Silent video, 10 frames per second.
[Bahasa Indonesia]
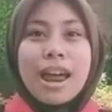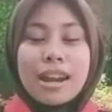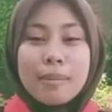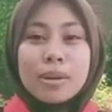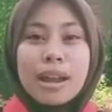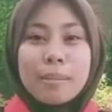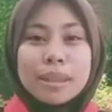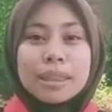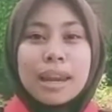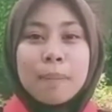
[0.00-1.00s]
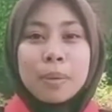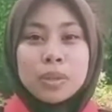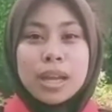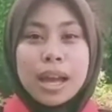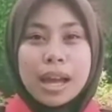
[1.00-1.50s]
Namun kami telah
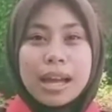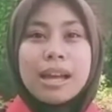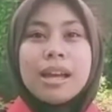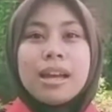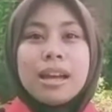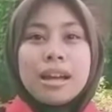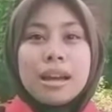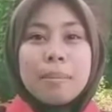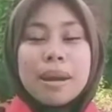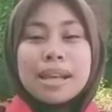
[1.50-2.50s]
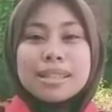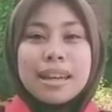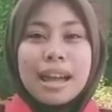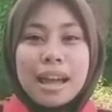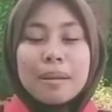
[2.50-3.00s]
berusaha
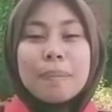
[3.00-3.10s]
melaksanakan